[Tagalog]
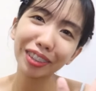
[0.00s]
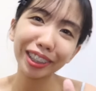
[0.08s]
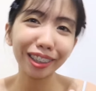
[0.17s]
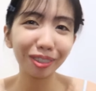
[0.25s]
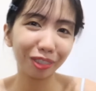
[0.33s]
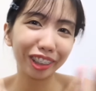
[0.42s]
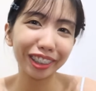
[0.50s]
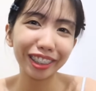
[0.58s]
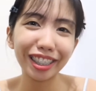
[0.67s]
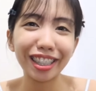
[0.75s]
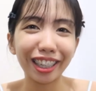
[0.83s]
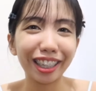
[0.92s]
But I mean, it
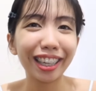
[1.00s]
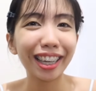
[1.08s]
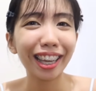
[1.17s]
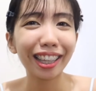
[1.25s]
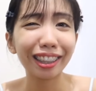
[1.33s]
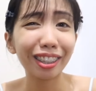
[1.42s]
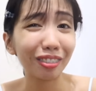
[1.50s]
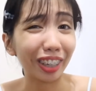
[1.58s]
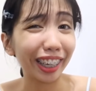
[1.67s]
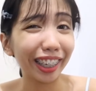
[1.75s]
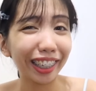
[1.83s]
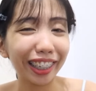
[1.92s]
works.
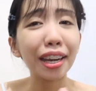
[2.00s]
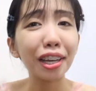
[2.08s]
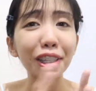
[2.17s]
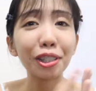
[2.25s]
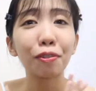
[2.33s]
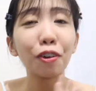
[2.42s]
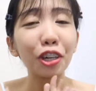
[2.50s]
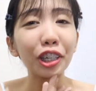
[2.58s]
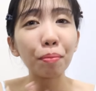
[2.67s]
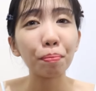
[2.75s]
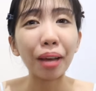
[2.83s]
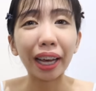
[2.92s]
Diba? And as
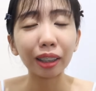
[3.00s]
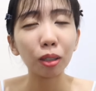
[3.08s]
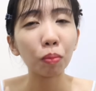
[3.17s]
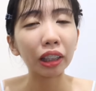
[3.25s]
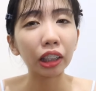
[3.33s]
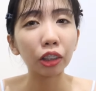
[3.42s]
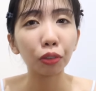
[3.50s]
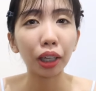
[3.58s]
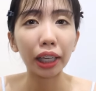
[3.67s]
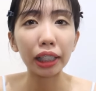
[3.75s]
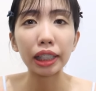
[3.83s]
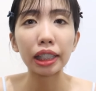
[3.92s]
for the bag naman
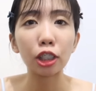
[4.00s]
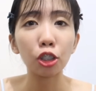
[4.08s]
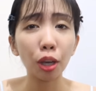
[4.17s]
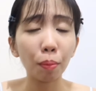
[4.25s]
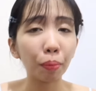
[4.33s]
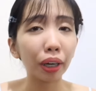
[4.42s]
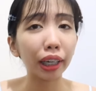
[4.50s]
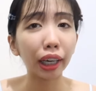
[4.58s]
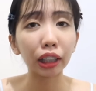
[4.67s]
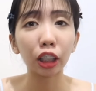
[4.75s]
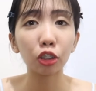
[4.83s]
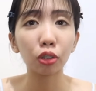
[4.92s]
nito, guys,
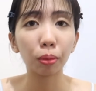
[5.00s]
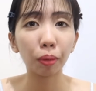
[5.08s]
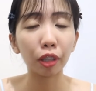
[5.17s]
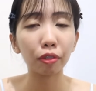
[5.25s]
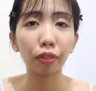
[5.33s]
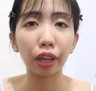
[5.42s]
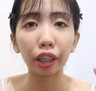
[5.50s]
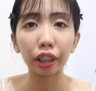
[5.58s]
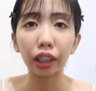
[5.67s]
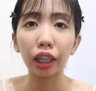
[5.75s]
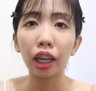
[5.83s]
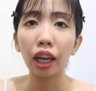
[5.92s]
syempre nakita nyo naman
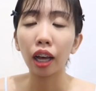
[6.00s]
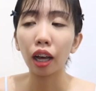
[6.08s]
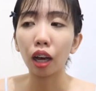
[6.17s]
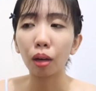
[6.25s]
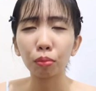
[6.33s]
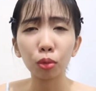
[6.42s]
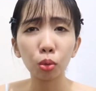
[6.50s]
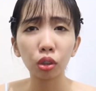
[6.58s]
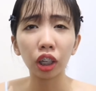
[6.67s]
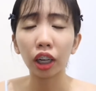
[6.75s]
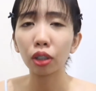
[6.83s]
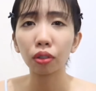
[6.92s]
very
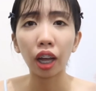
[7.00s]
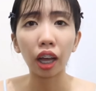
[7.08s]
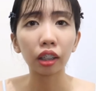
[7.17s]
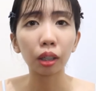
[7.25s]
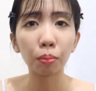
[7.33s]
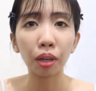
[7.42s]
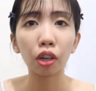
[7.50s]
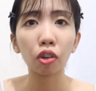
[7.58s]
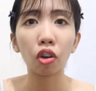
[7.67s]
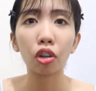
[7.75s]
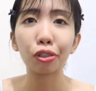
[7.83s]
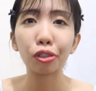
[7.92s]
um, neutral ng aking
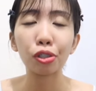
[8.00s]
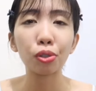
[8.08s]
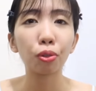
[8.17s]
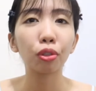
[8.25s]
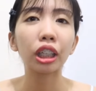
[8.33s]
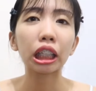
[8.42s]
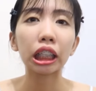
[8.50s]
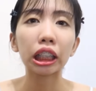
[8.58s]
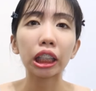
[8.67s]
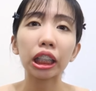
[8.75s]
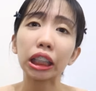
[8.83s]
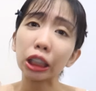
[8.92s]
mga colors. So,
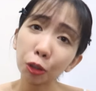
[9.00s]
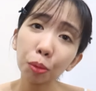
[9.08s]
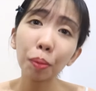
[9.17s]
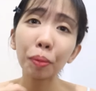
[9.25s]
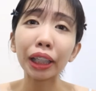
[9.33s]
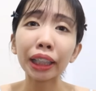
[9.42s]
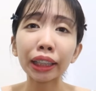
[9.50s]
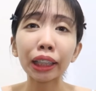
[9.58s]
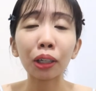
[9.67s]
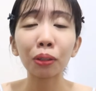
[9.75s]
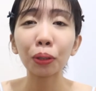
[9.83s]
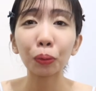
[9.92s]
nag gumamit
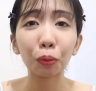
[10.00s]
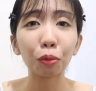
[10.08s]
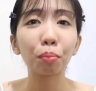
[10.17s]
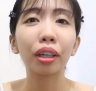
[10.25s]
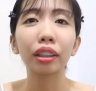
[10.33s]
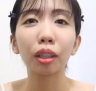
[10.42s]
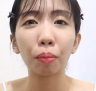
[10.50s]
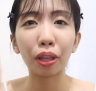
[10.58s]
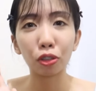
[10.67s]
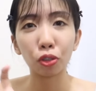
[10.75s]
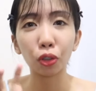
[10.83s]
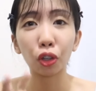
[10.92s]
lang din ako ng tote bag
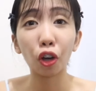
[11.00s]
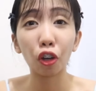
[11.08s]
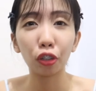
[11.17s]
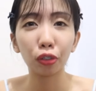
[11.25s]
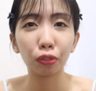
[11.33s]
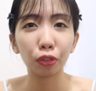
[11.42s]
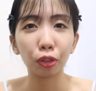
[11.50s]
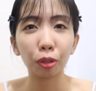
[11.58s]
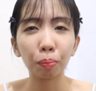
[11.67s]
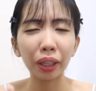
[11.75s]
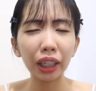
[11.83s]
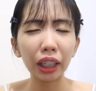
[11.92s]
na medyo
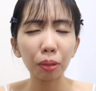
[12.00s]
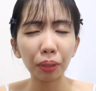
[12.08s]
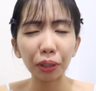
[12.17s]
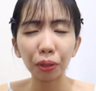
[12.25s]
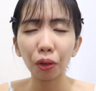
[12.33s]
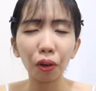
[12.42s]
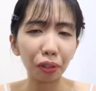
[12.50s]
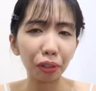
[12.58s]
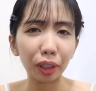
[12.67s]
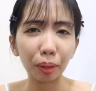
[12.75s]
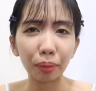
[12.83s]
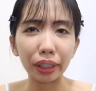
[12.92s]
colorful para may
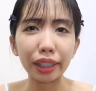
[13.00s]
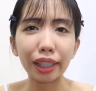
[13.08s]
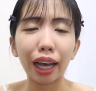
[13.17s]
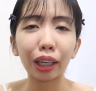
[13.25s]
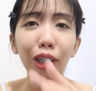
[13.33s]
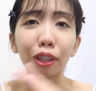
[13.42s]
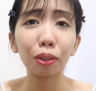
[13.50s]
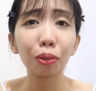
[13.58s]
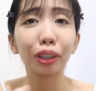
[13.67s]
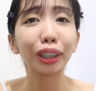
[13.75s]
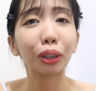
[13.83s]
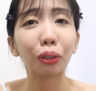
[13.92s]
color naman sa
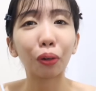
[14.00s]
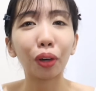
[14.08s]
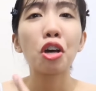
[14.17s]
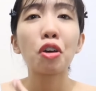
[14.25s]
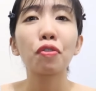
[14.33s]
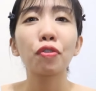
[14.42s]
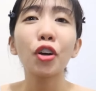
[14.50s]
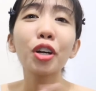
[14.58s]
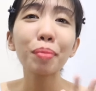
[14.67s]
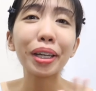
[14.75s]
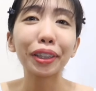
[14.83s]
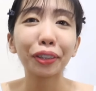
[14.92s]
aking look na to.
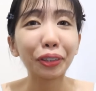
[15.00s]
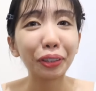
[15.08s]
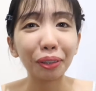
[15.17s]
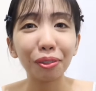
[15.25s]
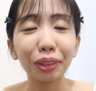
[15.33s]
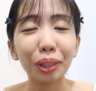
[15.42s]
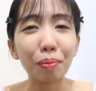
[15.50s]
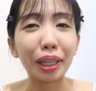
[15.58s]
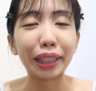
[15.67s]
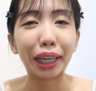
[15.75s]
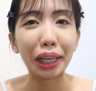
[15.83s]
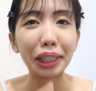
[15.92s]
For my third look
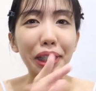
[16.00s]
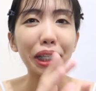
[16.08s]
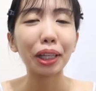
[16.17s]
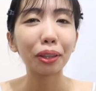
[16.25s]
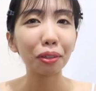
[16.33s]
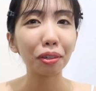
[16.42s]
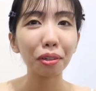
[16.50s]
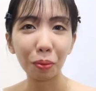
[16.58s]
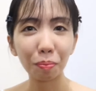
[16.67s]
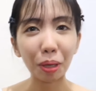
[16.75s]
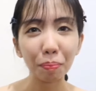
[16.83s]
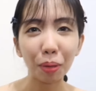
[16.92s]
naman, guys,
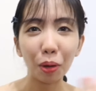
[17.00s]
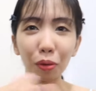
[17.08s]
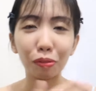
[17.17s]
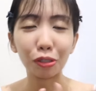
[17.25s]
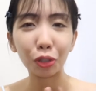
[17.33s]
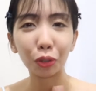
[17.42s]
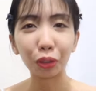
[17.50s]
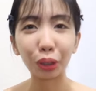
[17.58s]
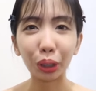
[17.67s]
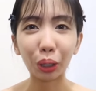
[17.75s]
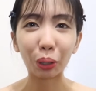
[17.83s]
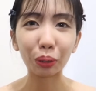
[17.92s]
ito, may
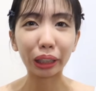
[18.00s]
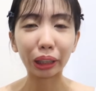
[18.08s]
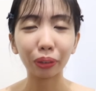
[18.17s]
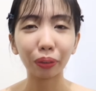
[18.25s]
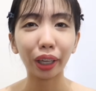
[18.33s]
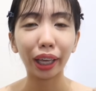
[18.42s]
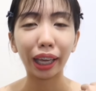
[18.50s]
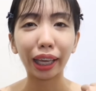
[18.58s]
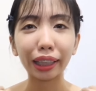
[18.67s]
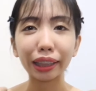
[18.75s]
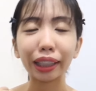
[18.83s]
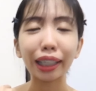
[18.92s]
pa-off-shoulder ako dito
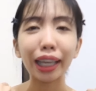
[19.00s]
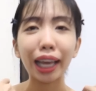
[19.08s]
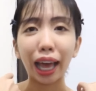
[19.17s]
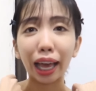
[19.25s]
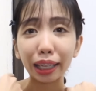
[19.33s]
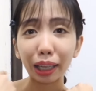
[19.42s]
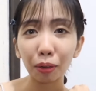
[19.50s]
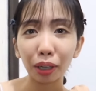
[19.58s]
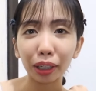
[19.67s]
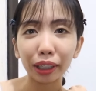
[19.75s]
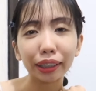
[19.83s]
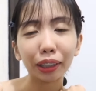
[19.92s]
and
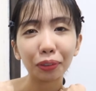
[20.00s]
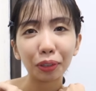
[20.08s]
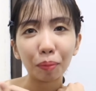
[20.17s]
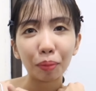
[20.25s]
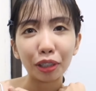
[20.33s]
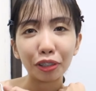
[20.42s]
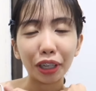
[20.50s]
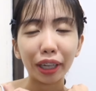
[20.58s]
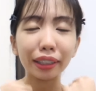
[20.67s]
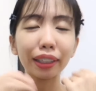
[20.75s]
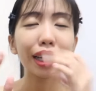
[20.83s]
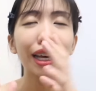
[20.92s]
ayan, nakikita nyo
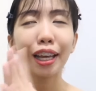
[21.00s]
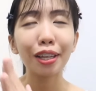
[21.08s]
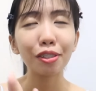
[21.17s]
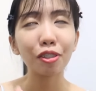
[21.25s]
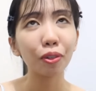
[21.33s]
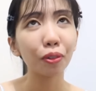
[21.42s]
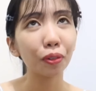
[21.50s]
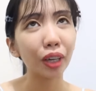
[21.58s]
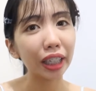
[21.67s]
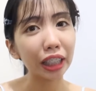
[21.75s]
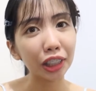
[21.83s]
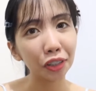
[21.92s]
naman dyan.
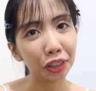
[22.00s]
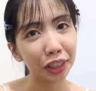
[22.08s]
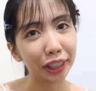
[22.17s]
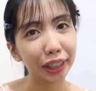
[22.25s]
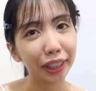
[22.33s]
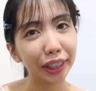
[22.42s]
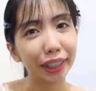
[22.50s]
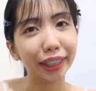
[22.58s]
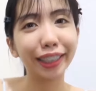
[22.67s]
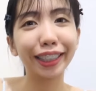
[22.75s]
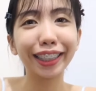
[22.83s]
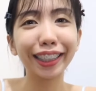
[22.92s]
So, ayan
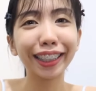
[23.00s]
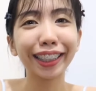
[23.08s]
siya.